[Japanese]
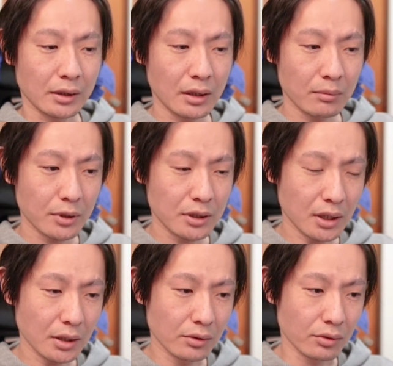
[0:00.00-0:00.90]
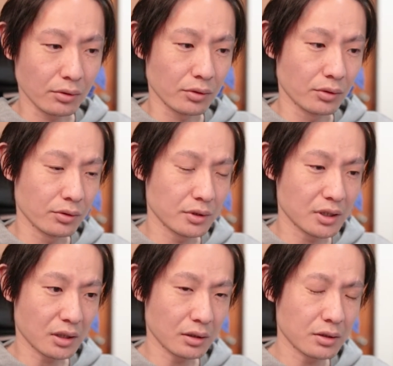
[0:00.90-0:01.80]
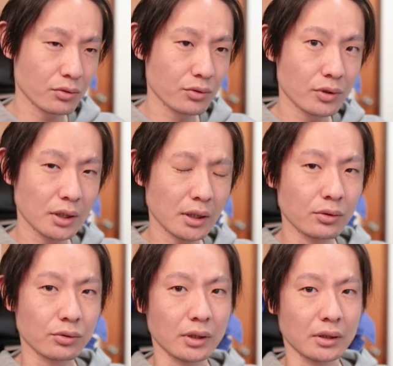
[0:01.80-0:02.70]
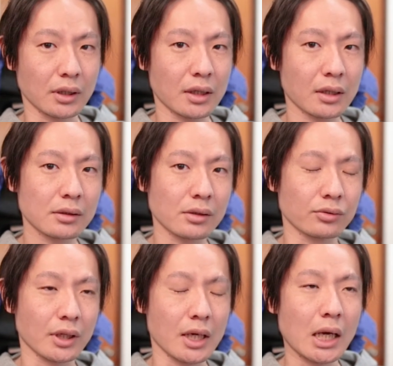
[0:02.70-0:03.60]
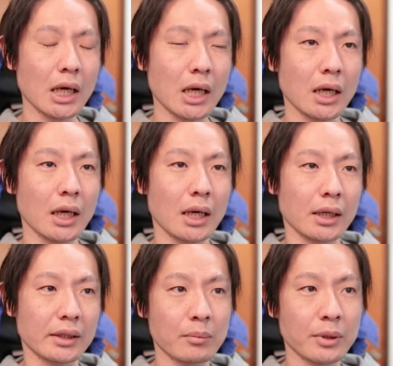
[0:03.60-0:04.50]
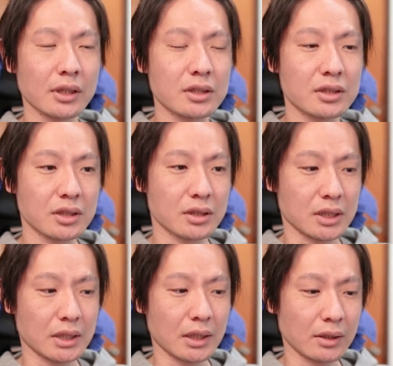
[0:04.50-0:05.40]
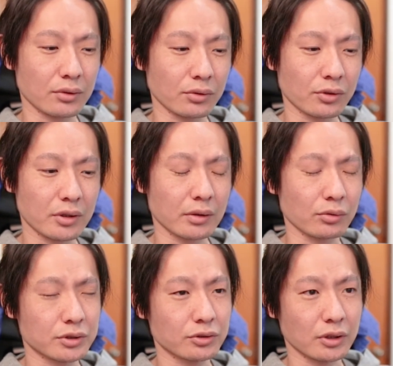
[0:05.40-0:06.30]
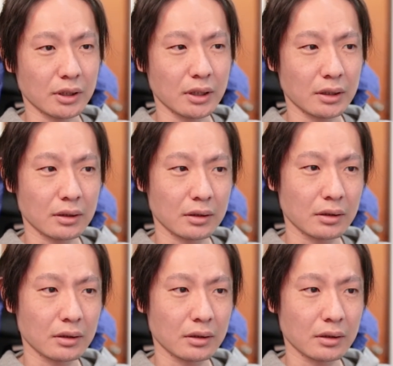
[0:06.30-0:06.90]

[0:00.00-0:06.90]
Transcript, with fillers: 現場に入ると時間に余裕がないことが大半なので、現場でいちいち、次はどうしようかなっ